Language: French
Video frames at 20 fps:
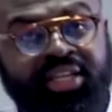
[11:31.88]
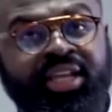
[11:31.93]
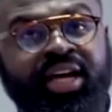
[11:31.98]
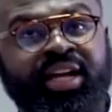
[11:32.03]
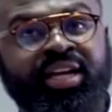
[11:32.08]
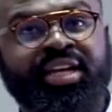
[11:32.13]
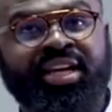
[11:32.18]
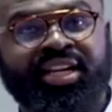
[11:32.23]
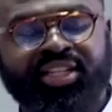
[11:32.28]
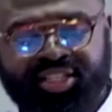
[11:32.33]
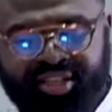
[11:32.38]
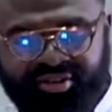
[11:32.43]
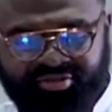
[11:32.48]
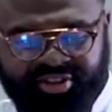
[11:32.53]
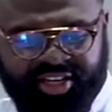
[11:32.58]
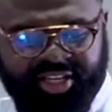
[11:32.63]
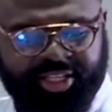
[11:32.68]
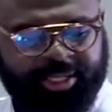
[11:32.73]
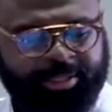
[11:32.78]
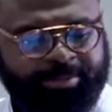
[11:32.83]
d'aller assez
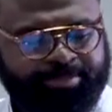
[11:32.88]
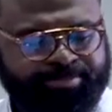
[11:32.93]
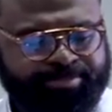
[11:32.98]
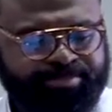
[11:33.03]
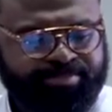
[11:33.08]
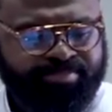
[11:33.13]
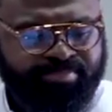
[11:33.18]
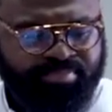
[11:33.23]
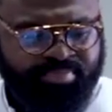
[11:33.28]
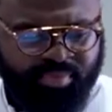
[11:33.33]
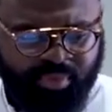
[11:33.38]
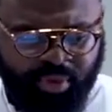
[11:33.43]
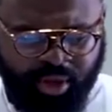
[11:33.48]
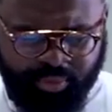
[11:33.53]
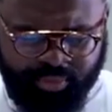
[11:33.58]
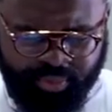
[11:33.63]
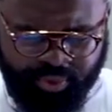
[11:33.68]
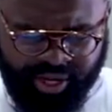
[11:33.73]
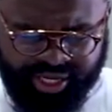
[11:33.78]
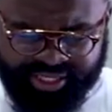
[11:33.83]
vite
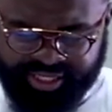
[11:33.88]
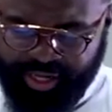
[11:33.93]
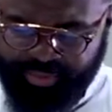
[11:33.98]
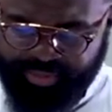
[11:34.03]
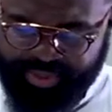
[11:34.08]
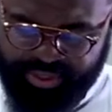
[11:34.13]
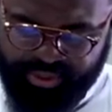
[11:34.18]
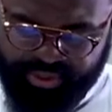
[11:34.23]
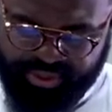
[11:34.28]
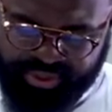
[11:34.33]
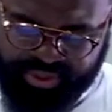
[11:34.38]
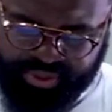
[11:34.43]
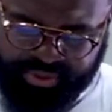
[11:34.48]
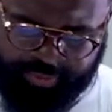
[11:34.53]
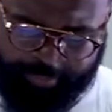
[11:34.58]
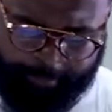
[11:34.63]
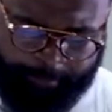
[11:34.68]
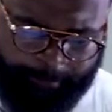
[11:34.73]
pour rattraper le temps.